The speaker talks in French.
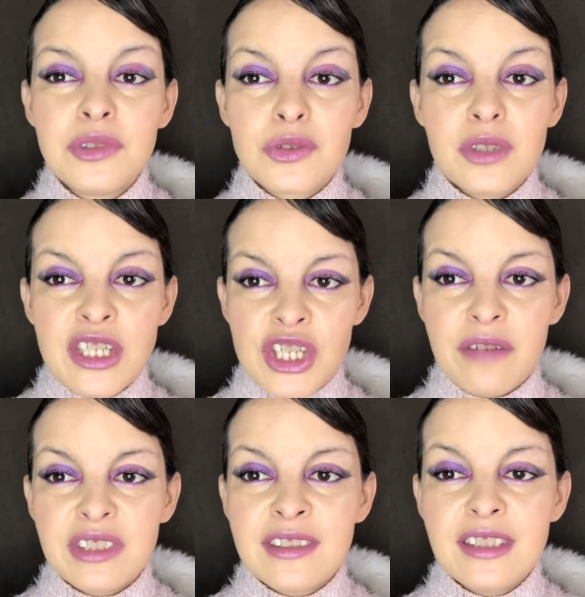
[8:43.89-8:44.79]
puisque là j'ai
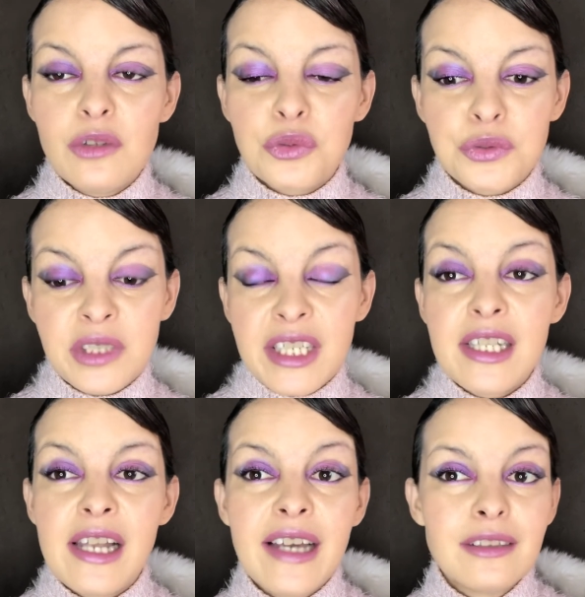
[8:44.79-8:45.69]
investi dans une
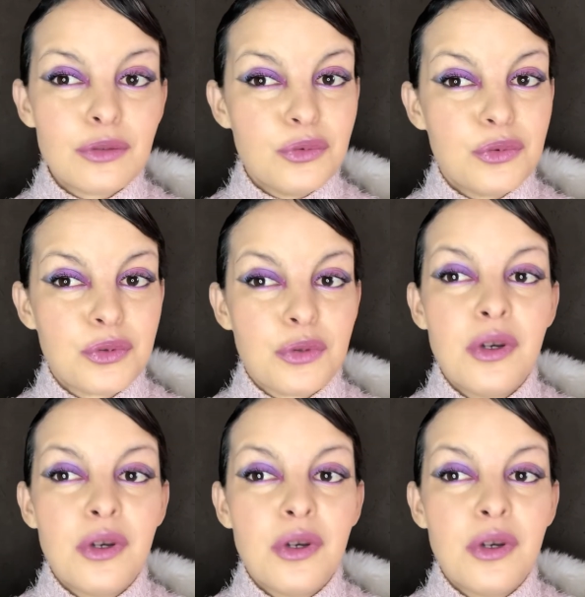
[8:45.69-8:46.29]
ring light, donc